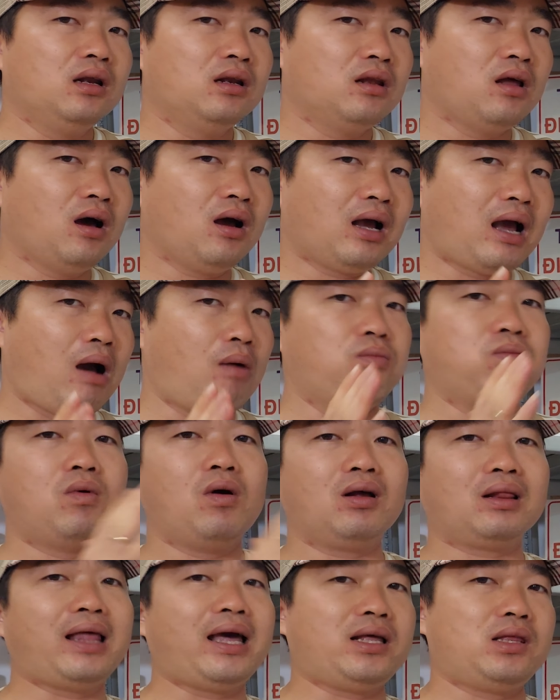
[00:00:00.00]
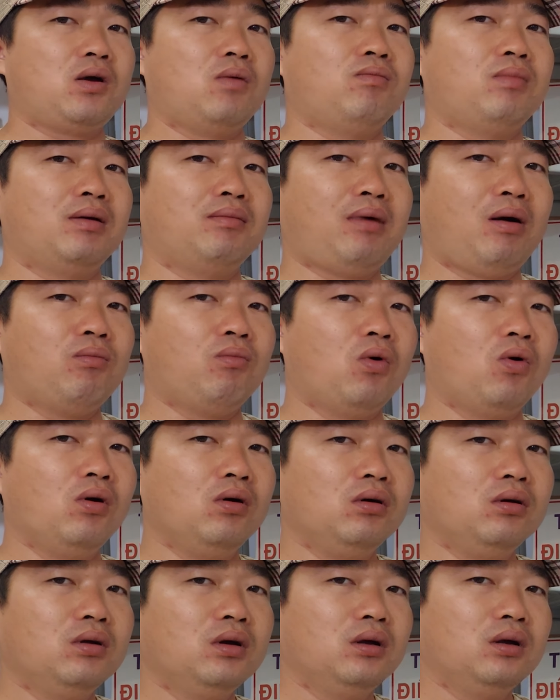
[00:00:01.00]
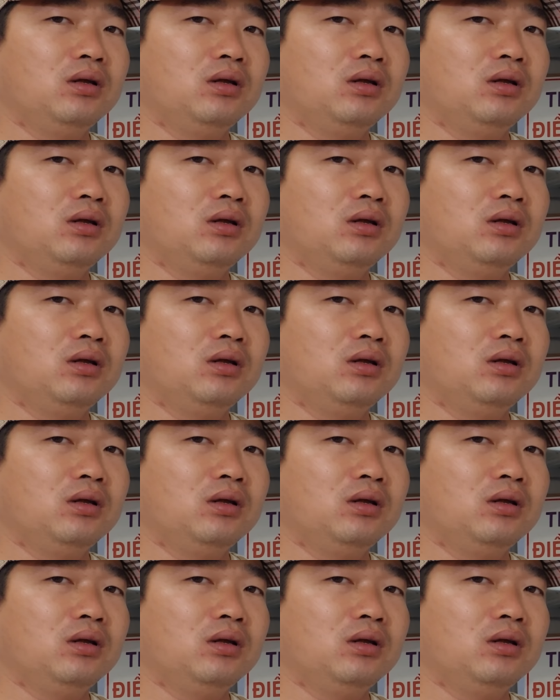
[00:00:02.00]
nó không có tác dụng mình mong muốn